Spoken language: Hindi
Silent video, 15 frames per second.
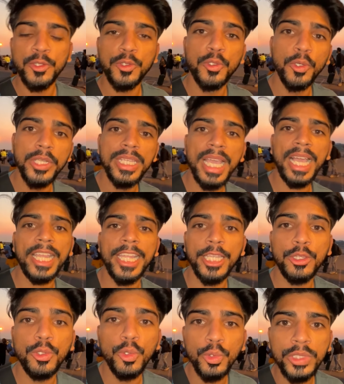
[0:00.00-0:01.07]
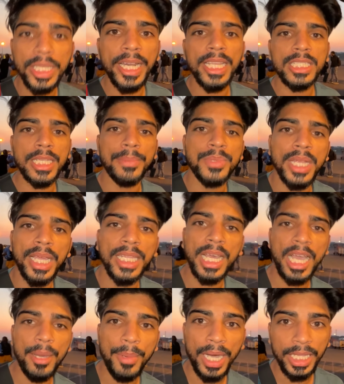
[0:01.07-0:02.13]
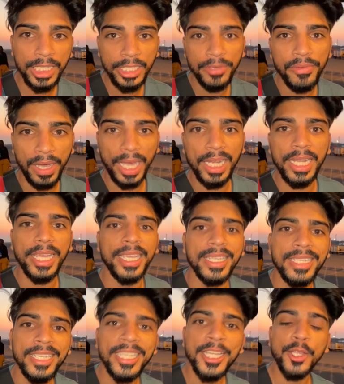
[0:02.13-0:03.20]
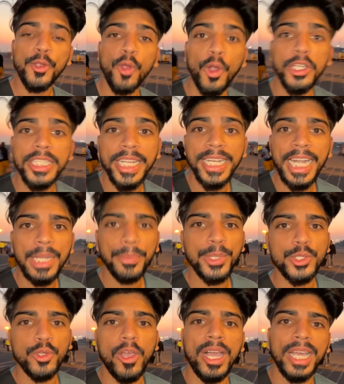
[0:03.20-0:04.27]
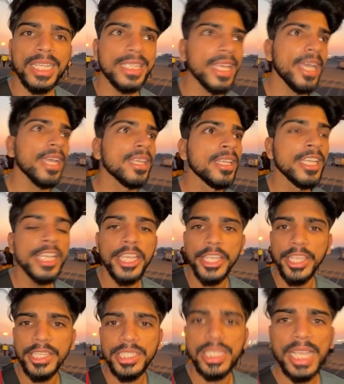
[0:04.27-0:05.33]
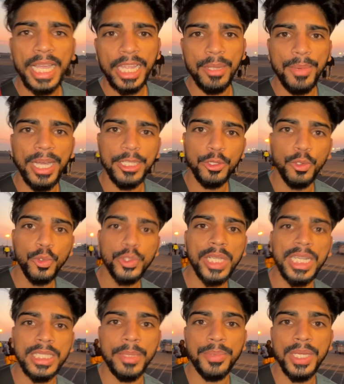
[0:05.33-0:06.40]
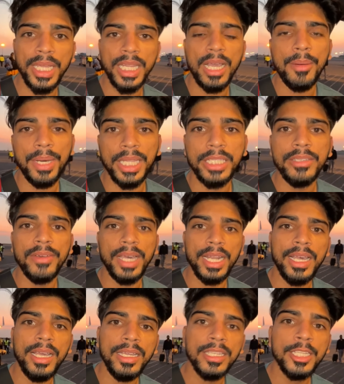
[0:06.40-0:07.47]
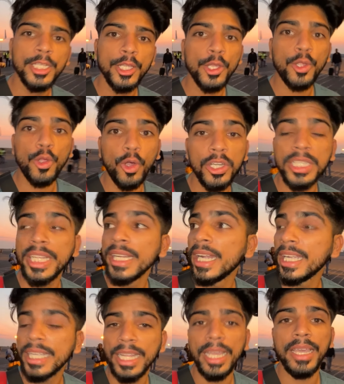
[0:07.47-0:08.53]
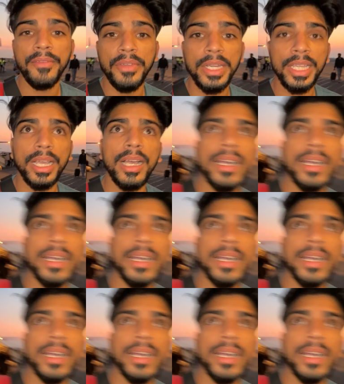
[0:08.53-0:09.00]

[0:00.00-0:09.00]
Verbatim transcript: दुनिया के दूसरे सबसे ज़्यादा आबादी वाले कॉन्टिनेंट पे स्वागत है एशिया के बाद दूसरा सबसे ज़्यादा आबादी वाला कॉन्टिनेंट है अफ्रीका